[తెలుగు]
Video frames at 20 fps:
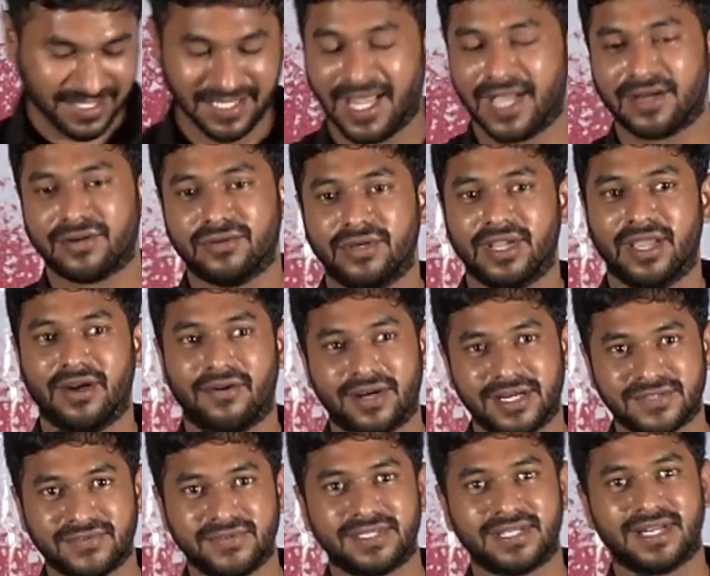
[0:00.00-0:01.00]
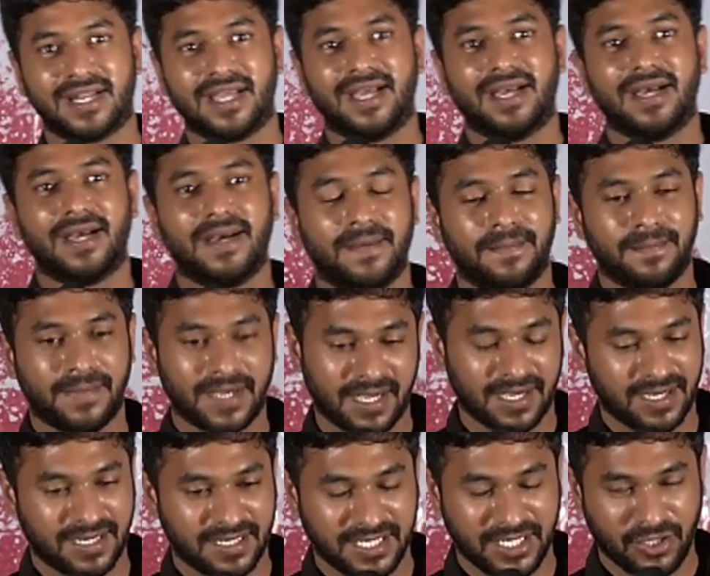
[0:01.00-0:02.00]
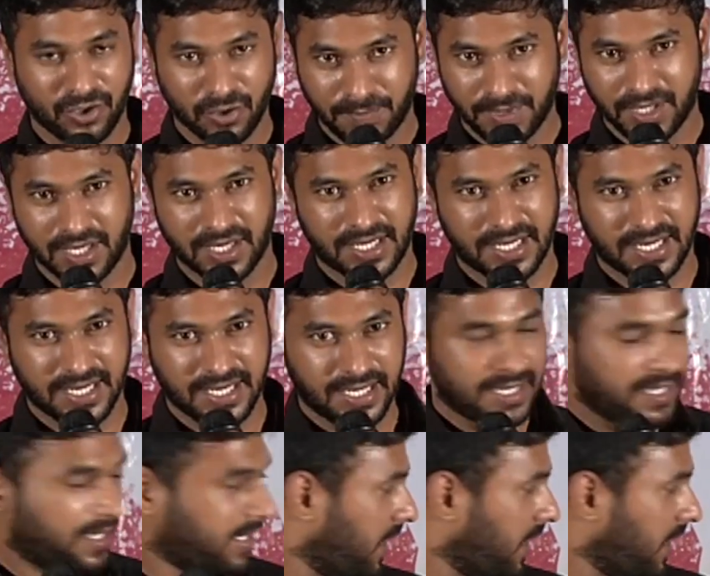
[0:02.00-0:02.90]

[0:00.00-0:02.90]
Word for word: నాకు ఈ అవకాశం ఇచ్చిన మా డిఓపి గారికి